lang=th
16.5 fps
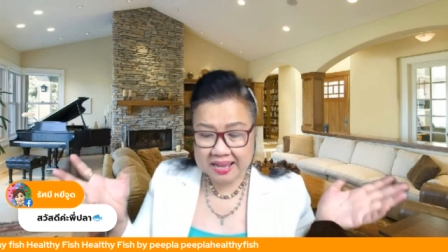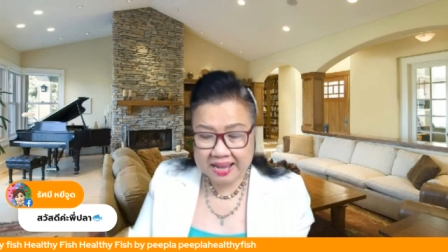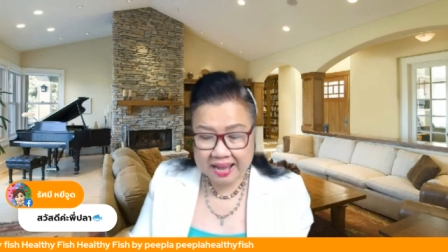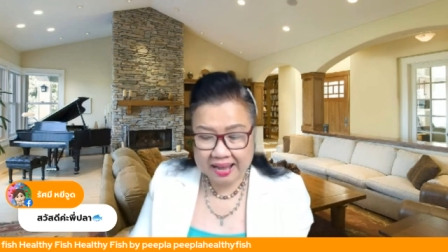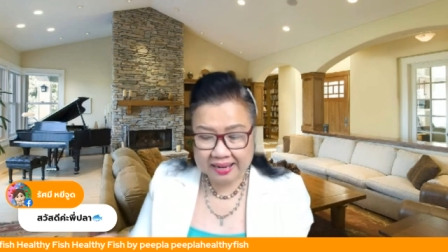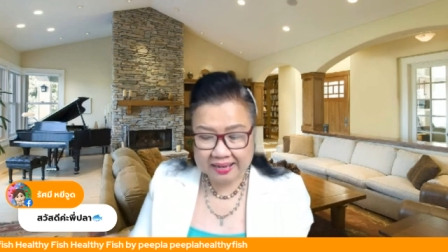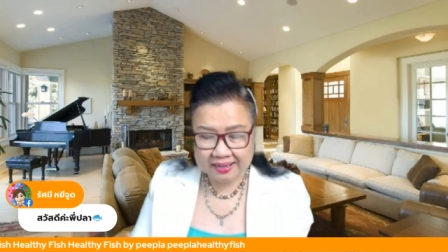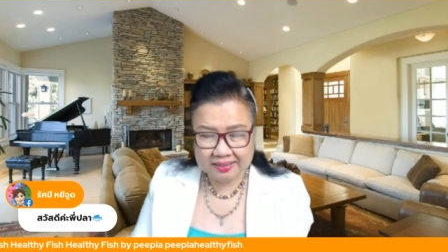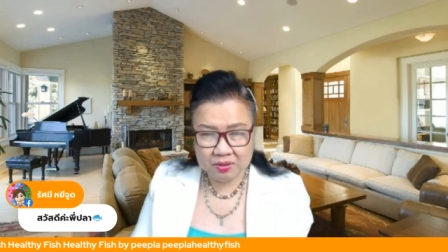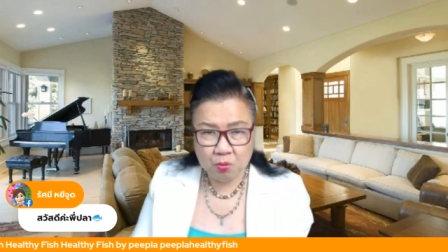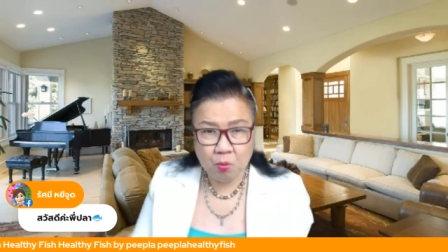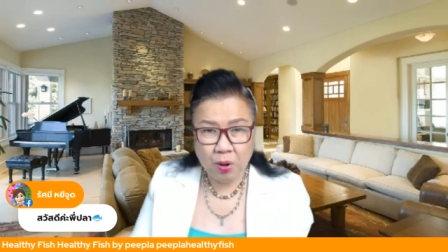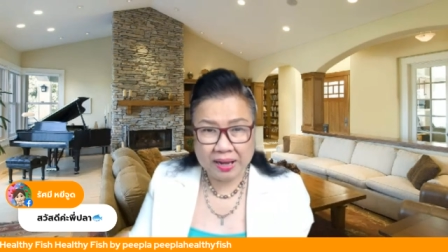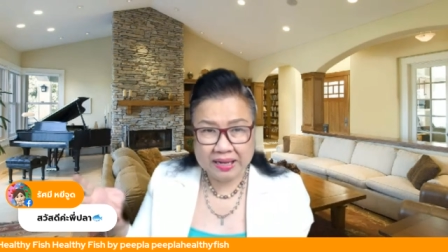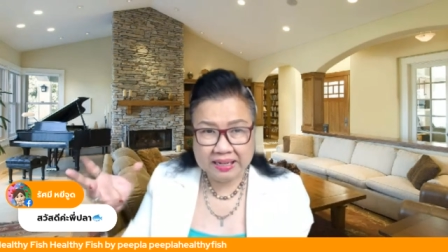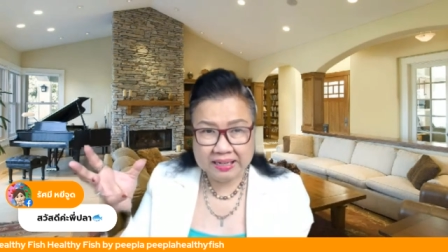ง่ายๆเลย
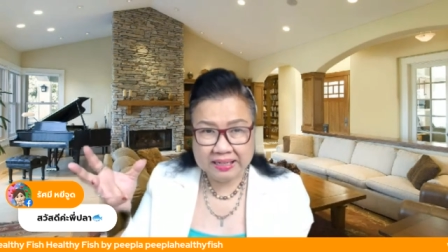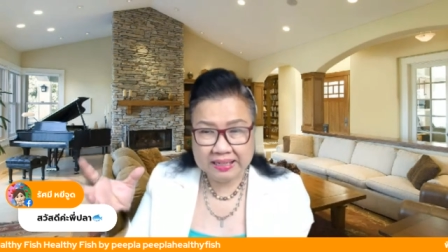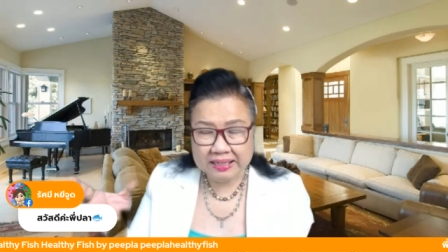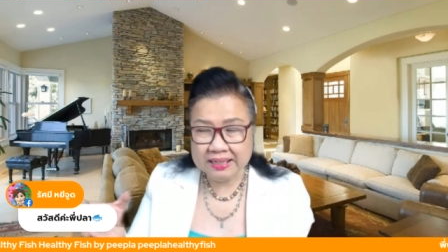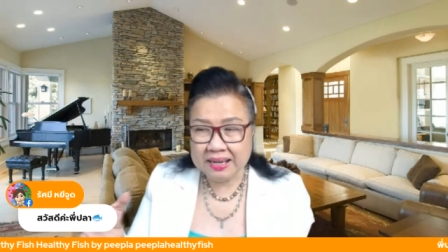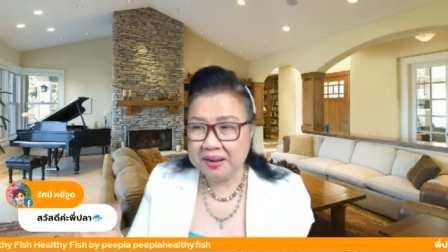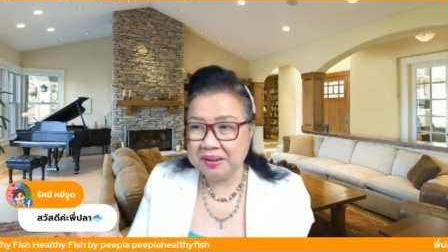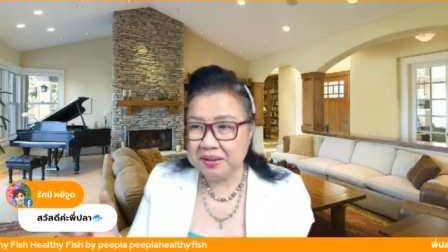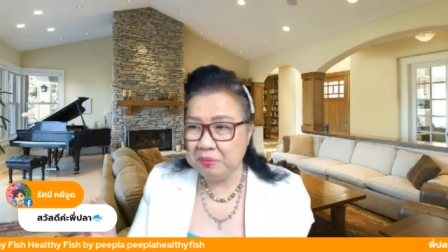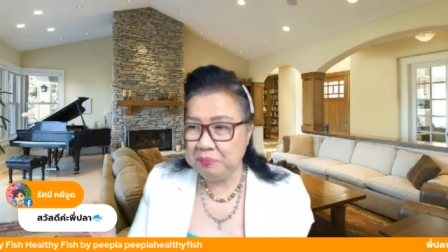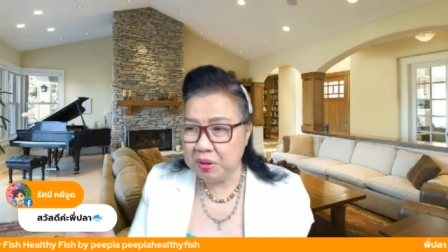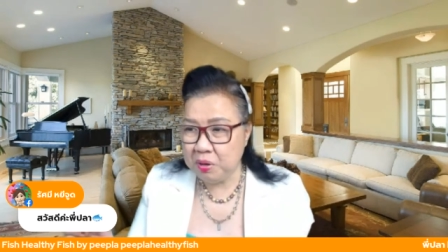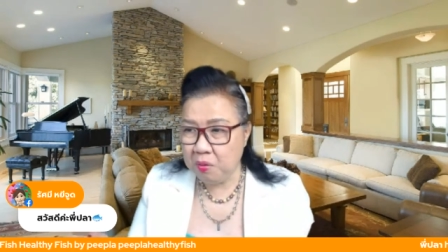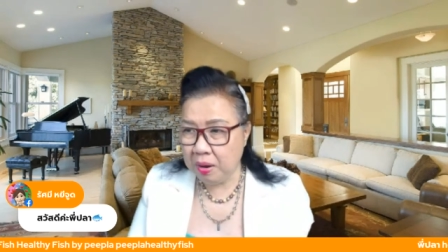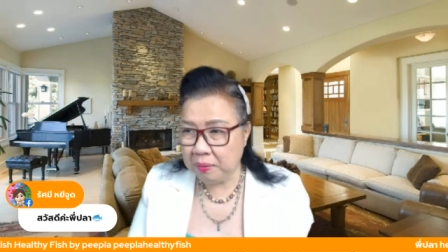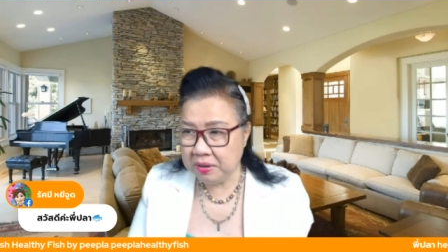วันนี้ถ้าเรา
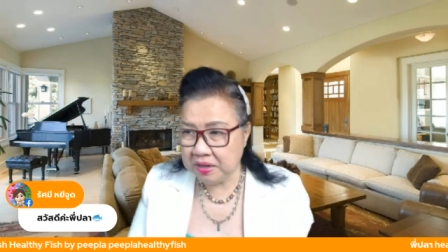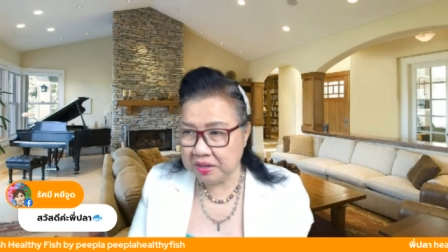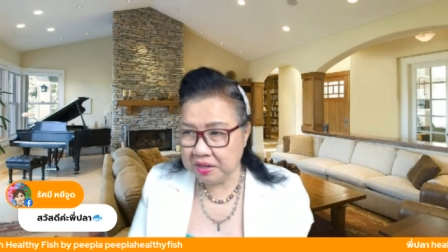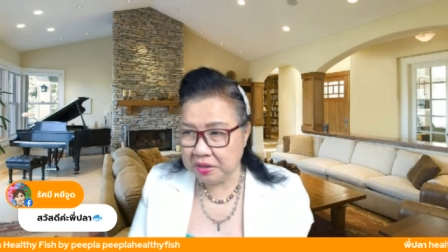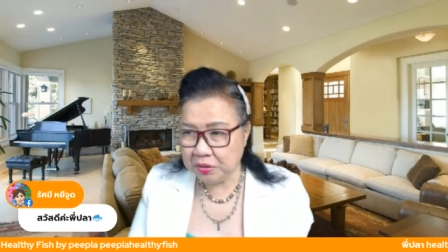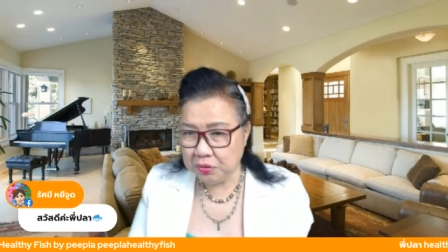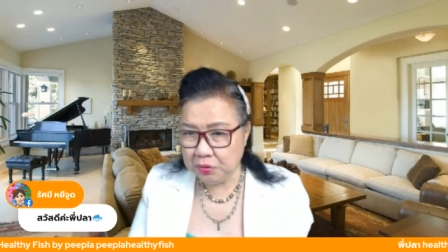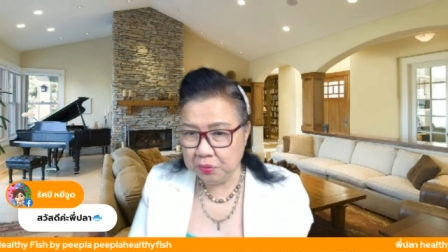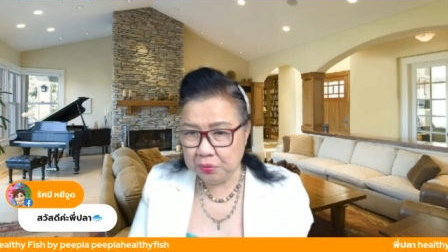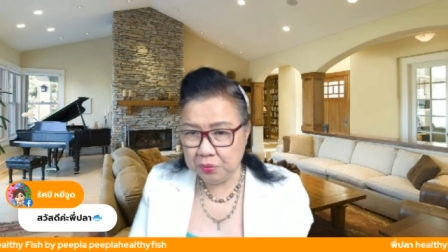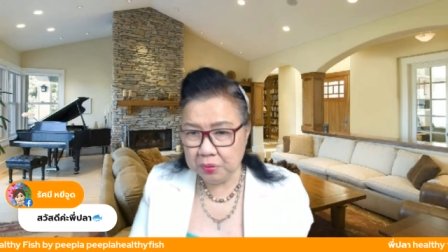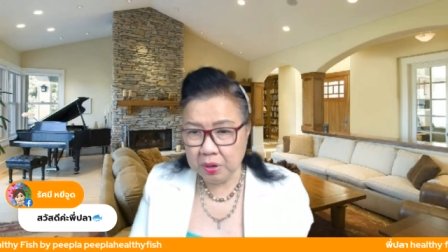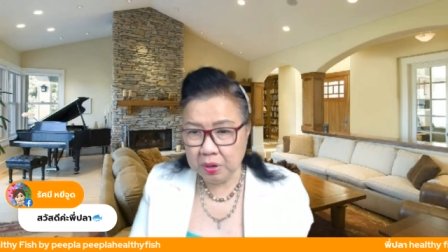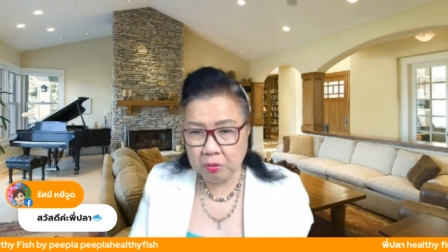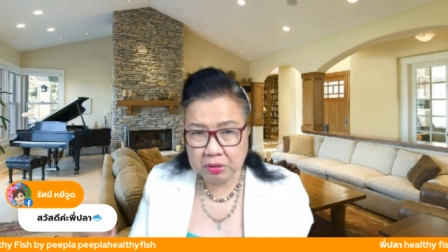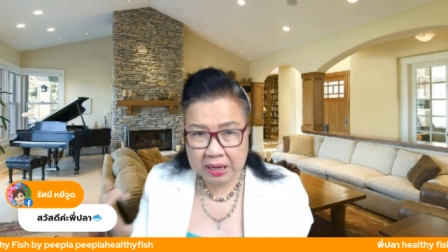มีความเครียดอยู่
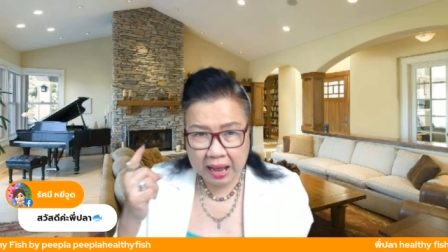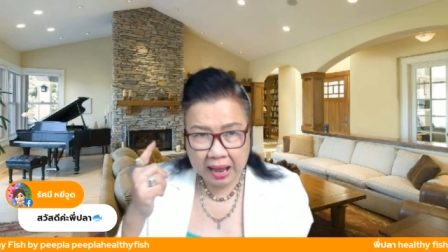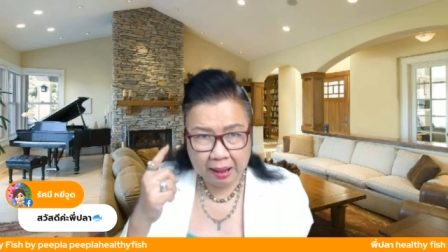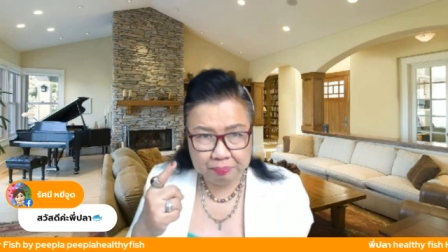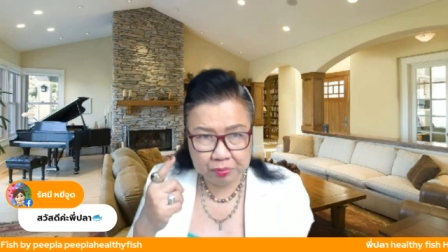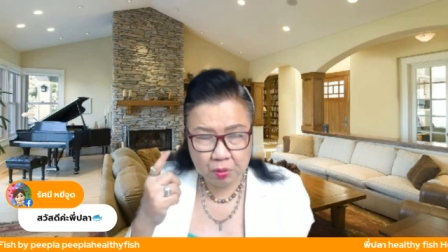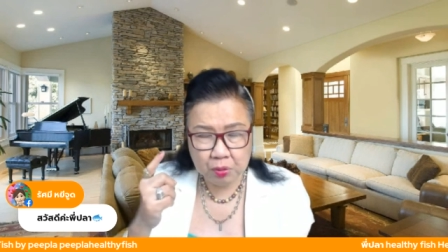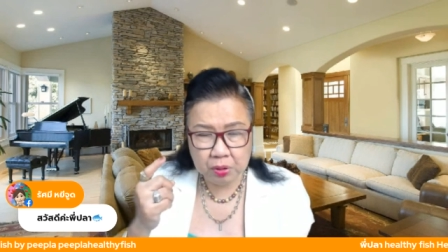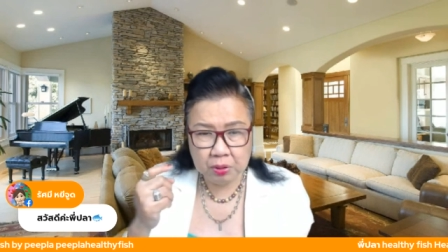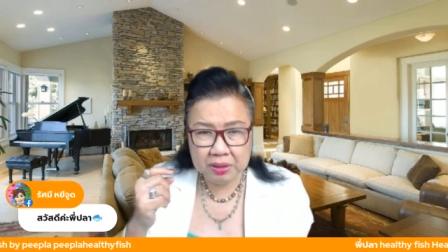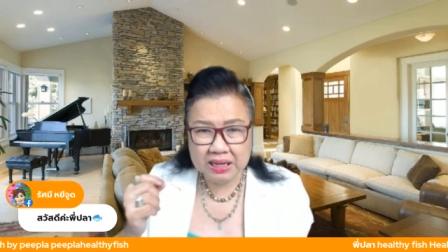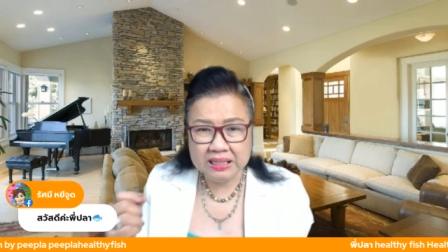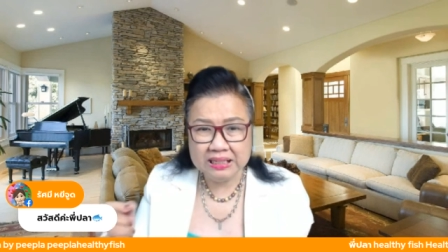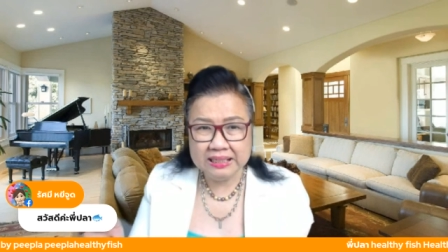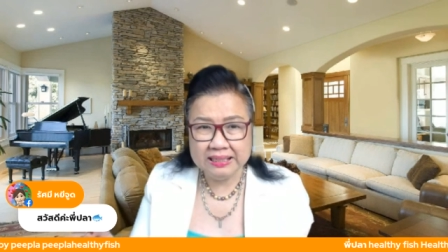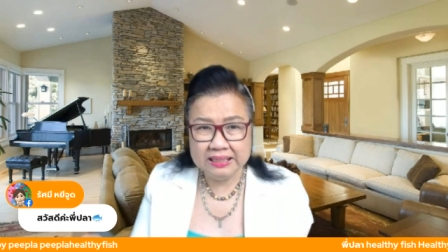เราถามตัวเราเอ
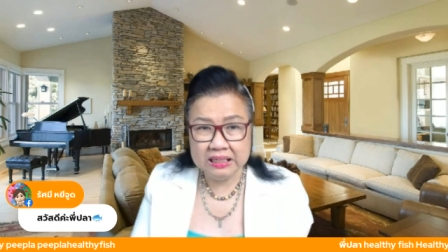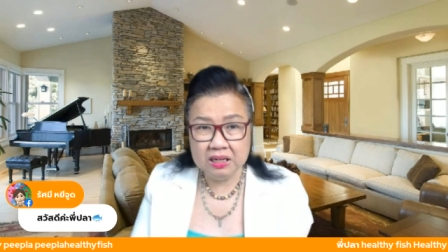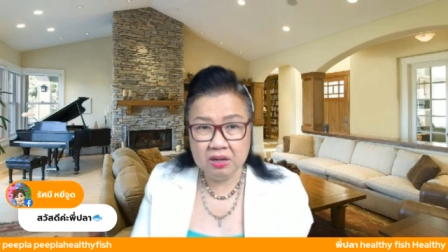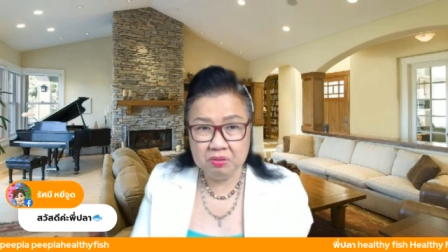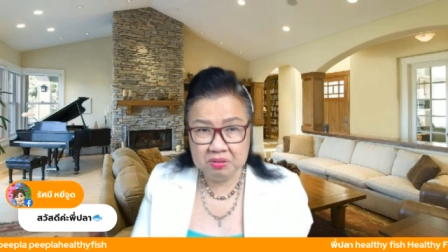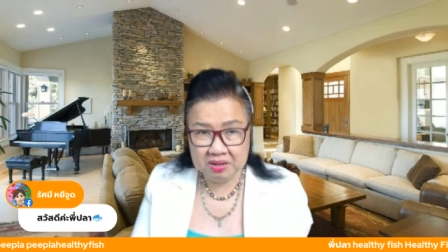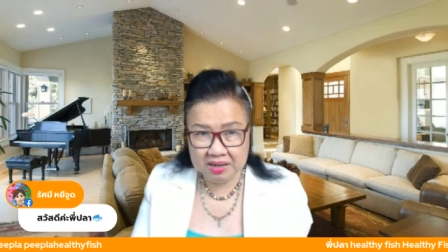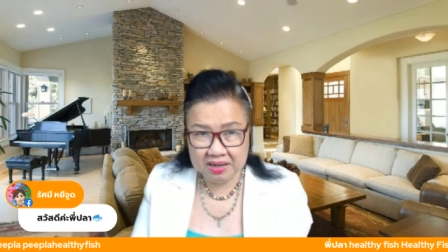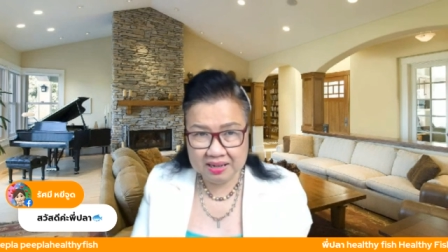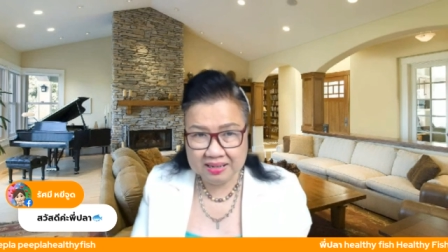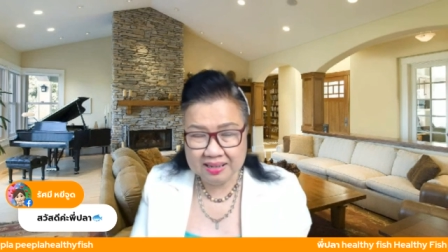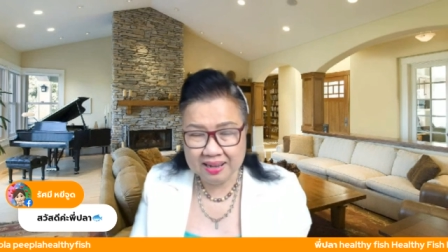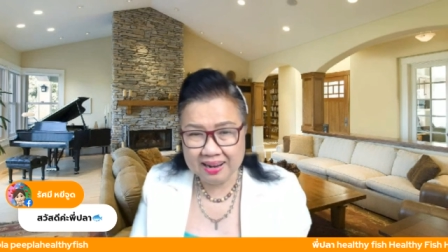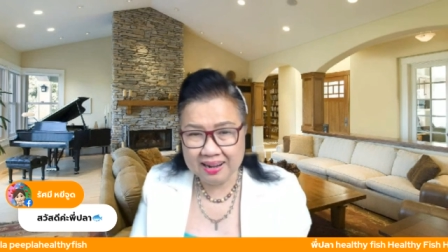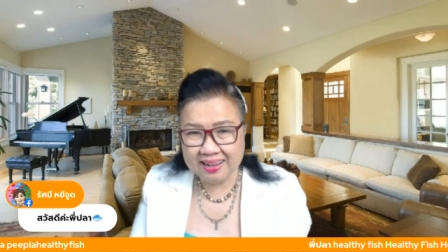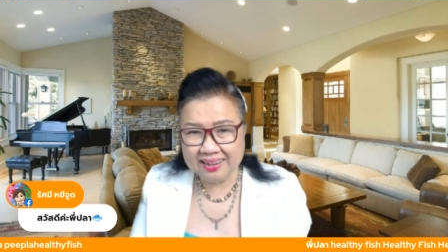งจริงๆเราเครียดเรื่
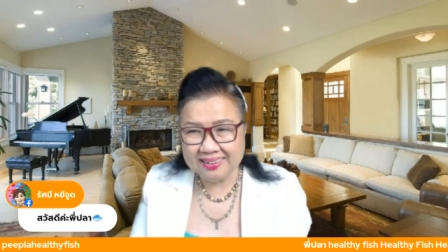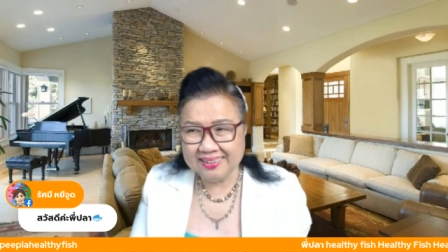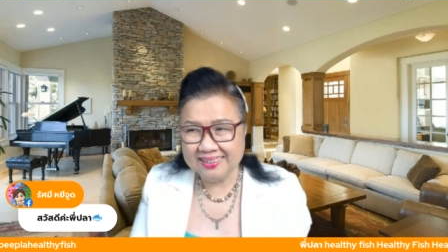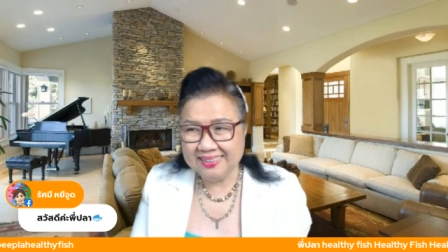องอะไร